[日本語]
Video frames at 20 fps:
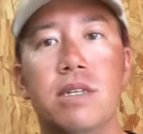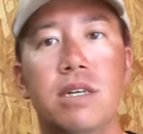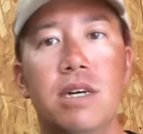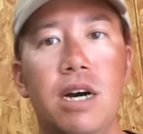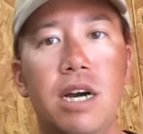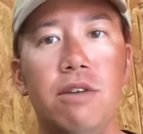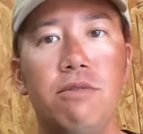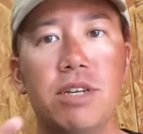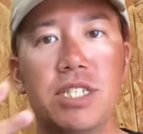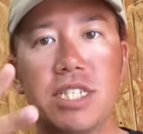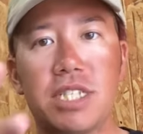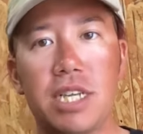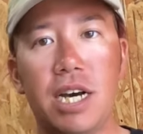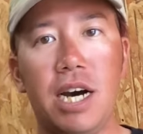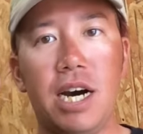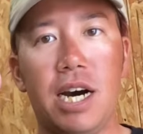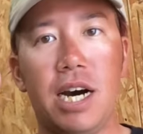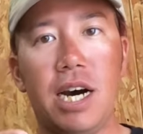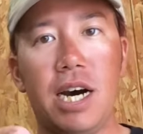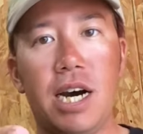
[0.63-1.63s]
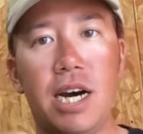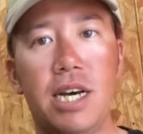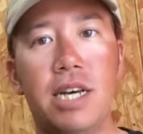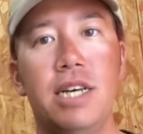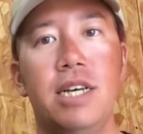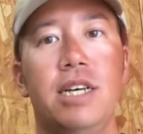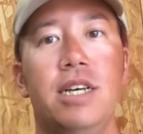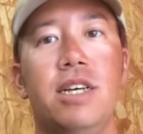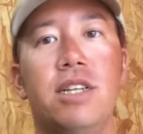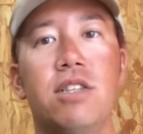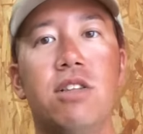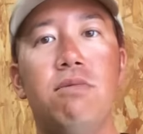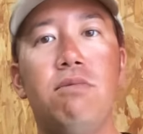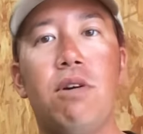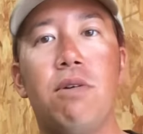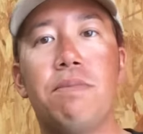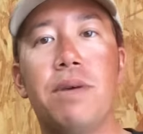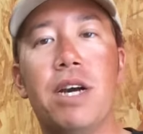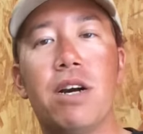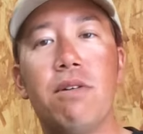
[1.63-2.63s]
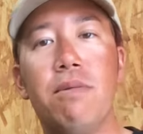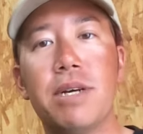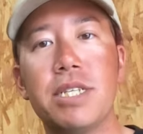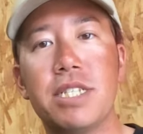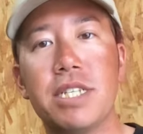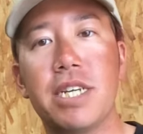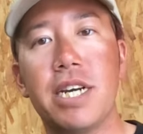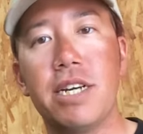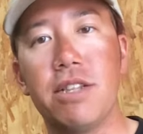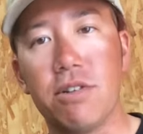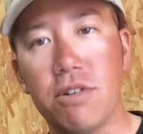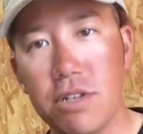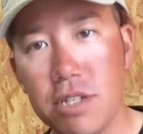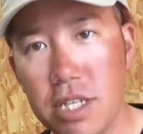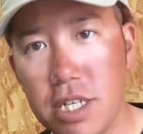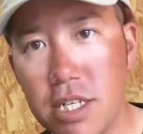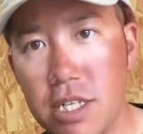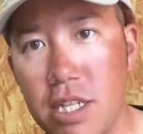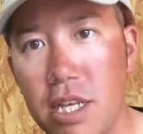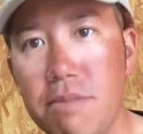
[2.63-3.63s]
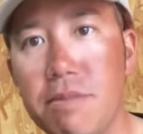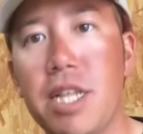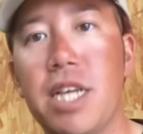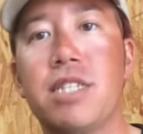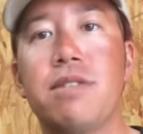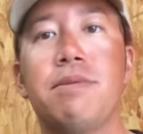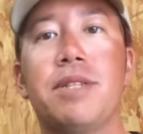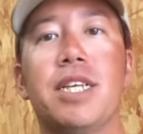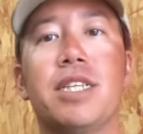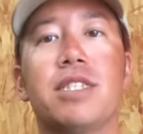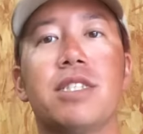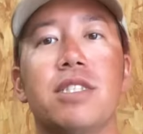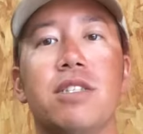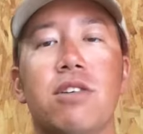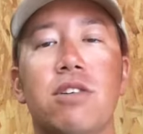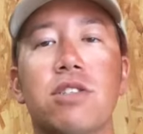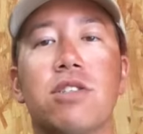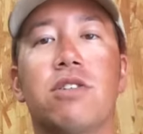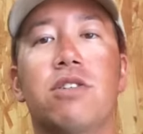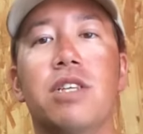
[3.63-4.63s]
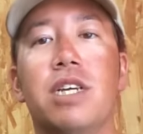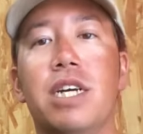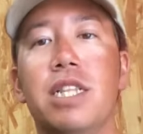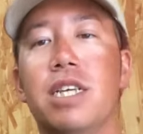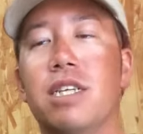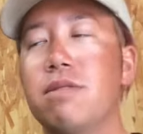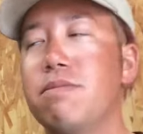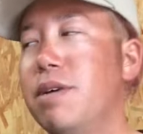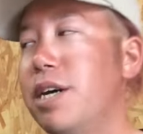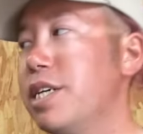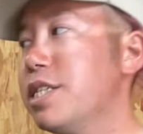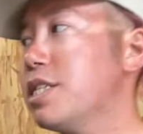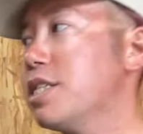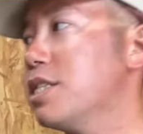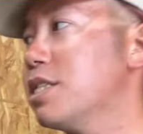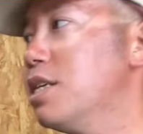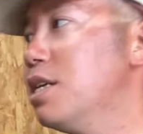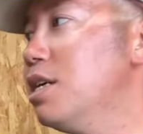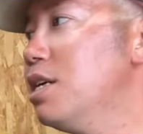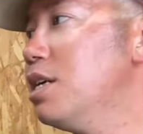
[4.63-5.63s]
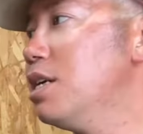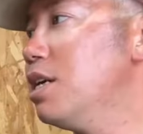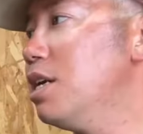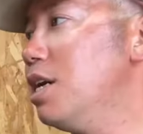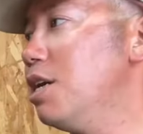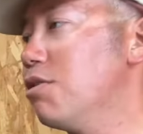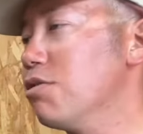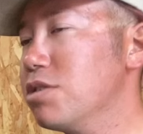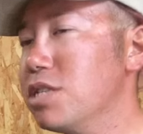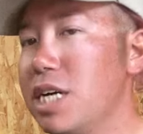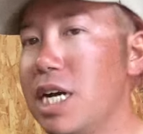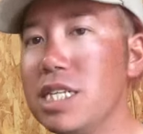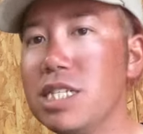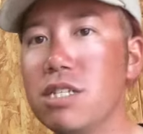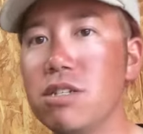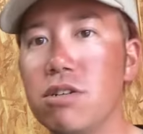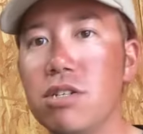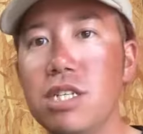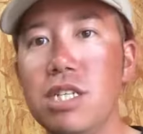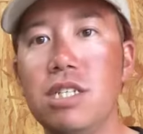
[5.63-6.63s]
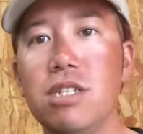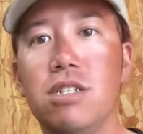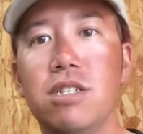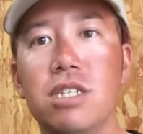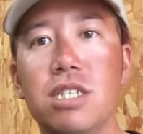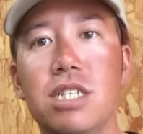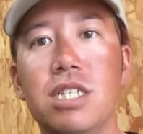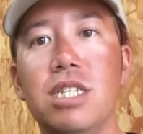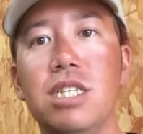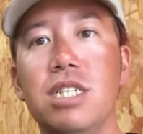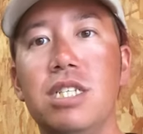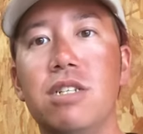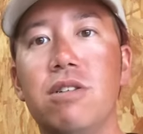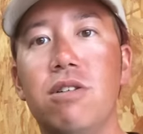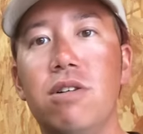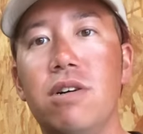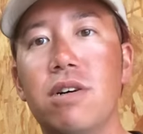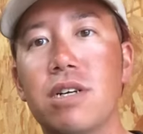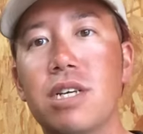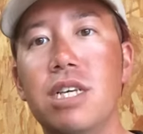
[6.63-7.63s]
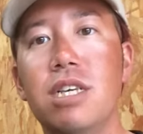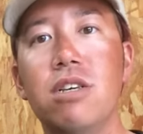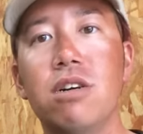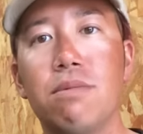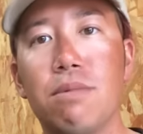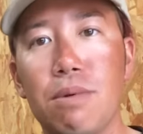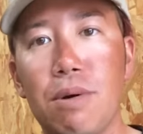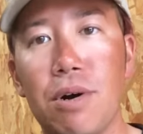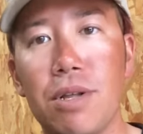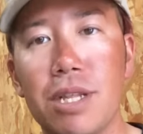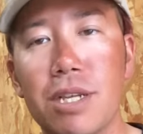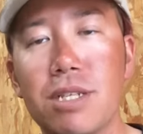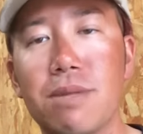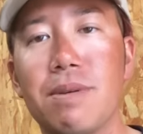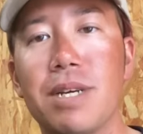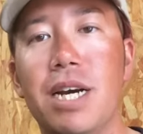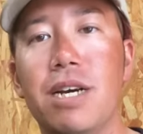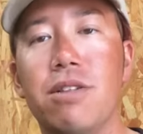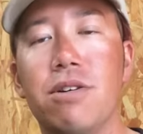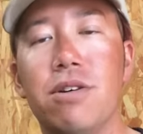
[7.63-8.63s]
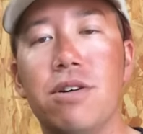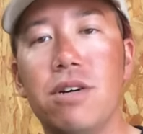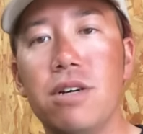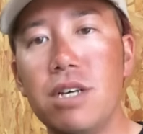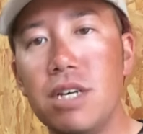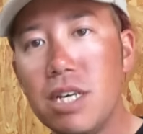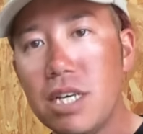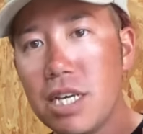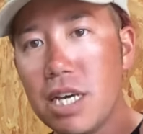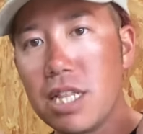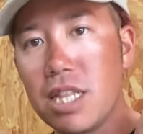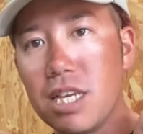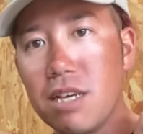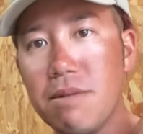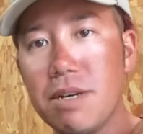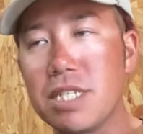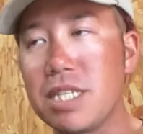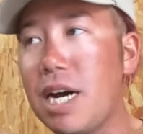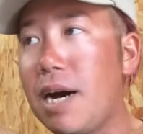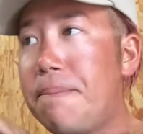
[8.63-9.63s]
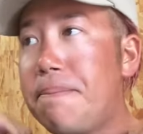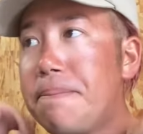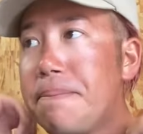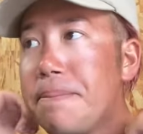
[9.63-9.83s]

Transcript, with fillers: はい、わあ、さどうも、琵琶湖バスリりガイド、ニックネームなすびです。よろしくお願いいたします。え6月の21日の金曜日もなすびガイドやってきました。